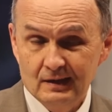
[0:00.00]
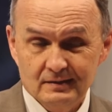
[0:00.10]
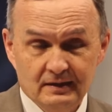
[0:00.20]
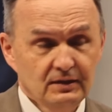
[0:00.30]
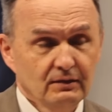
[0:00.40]

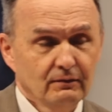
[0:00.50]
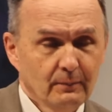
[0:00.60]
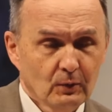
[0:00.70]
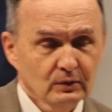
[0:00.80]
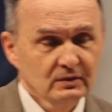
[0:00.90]
Знаете,
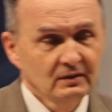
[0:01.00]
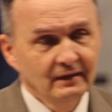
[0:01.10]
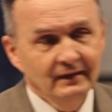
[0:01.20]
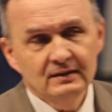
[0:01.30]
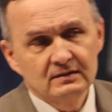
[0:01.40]
вопрос
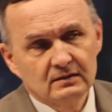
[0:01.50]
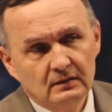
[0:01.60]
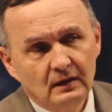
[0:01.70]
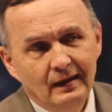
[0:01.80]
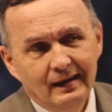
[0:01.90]
для
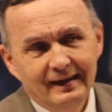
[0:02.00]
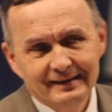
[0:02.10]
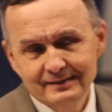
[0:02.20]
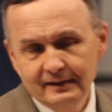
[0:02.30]
нас, а